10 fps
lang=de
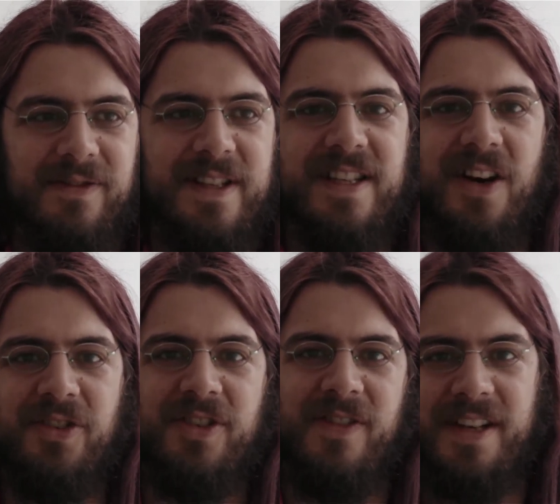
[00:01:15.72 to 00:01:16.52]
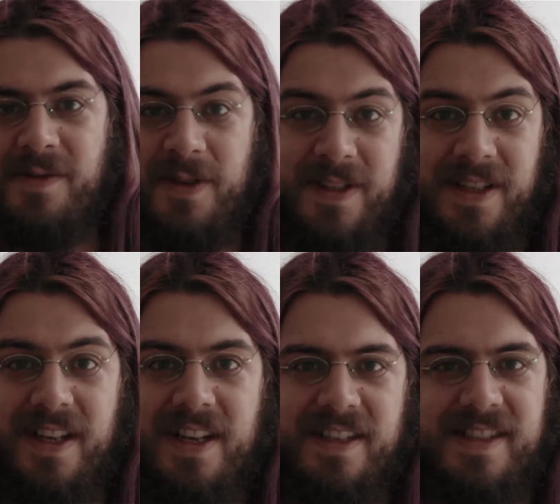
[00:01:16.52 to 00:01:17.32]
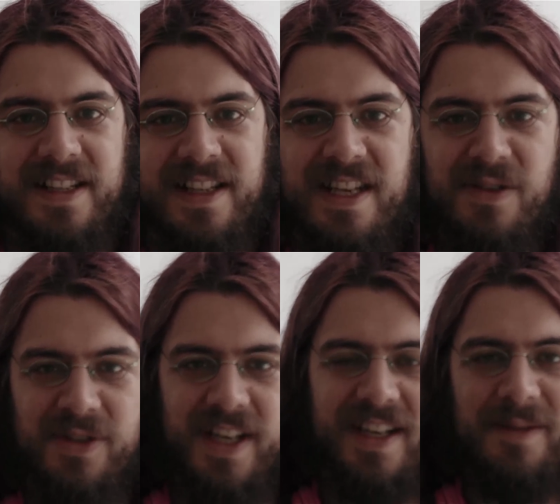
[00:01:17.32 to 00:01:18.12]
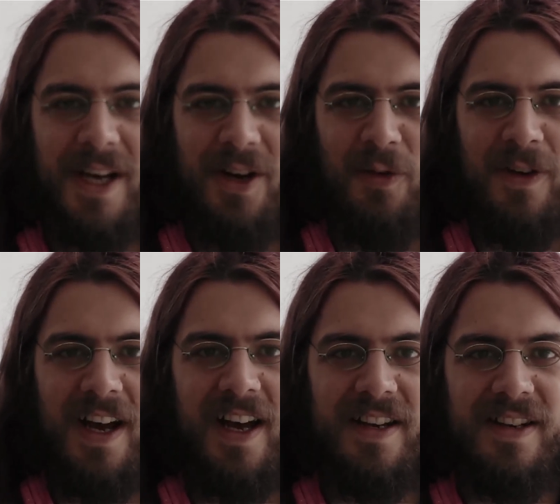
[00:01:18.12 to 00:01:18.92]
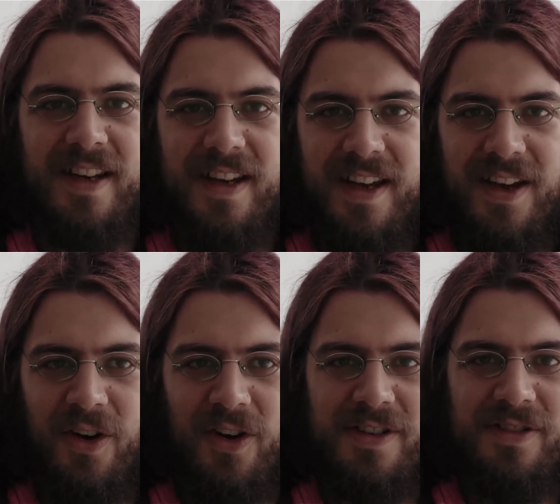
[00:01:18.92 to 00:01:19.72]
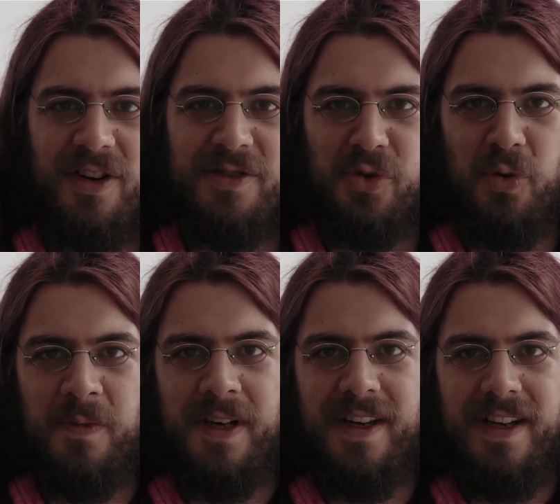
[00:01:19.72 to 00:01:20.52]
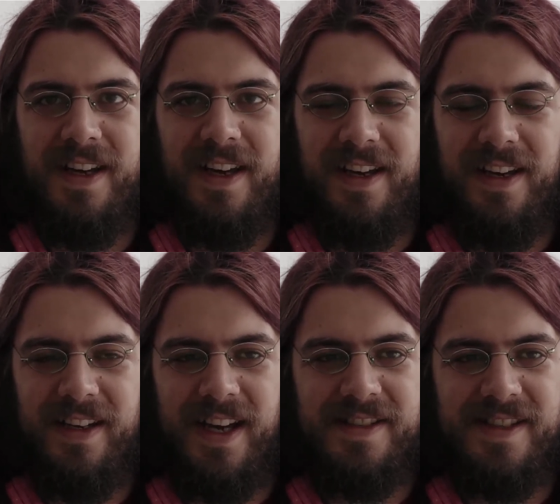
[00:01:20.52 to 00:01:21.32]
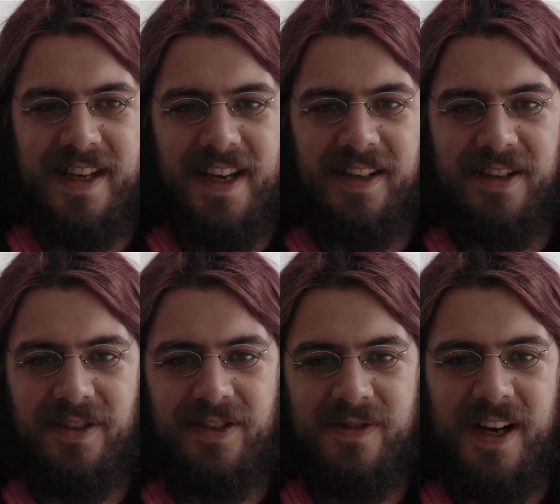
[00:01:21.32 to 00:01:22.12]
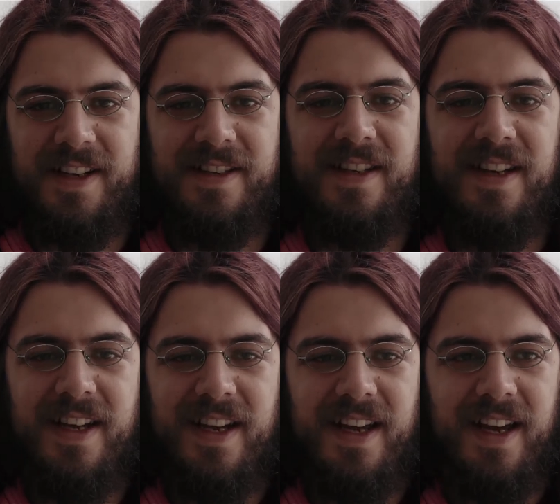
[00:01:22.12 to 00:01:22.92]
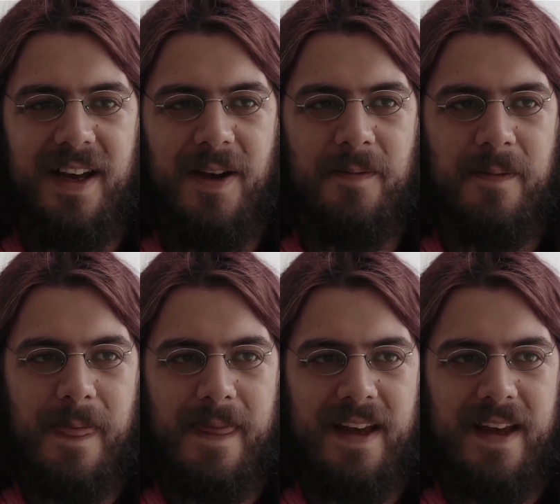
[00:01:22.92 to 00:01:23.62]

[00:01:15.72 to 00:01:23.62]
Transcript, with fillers: fielen da auch drunter. Wir hatten zum Beispiel den Zettel Kino, der hing bei Offline und Konsum äh, ganz in der Ecke und wir hatten ähm,